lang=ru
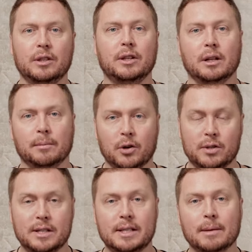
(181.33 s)
внедрил мою
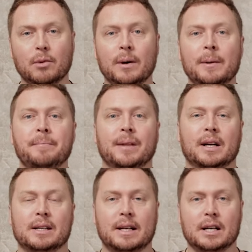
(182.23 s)
систему,
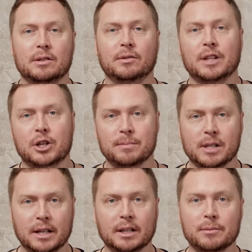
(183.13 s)
рассказывал в нашем
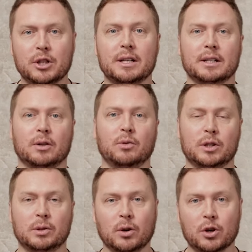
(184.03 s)
закрытом чате такую
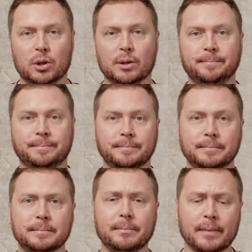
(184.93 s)
историю, что
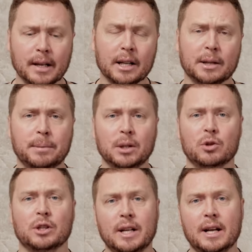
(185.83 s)
это была
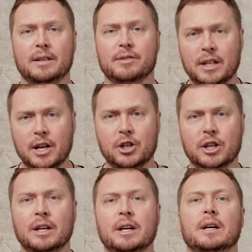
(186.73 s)
уже третья
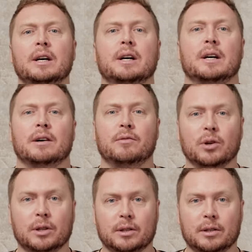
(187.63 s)
встреча,
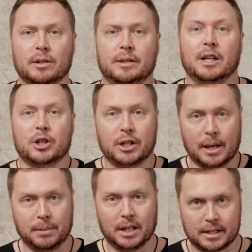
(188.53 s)
вот, э,
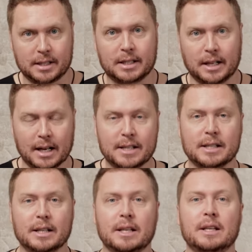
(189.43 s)
должна была
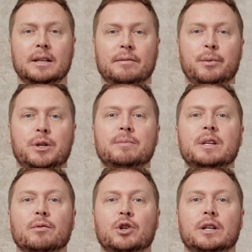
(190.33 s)
состояться. И, в общем,
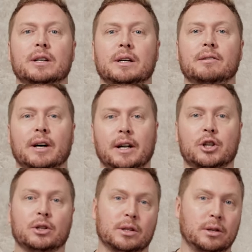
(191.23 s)
девушка
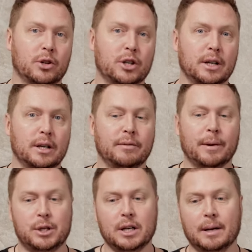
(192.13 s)
говорит, что, слушай,
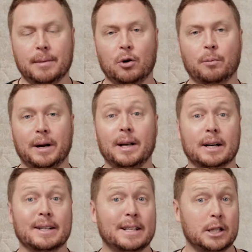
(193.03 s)
вообще я могу
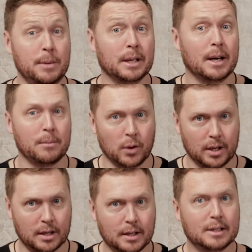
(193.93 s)
приехать к тебе
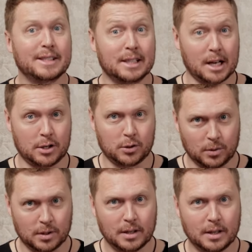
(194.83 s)
домой сразу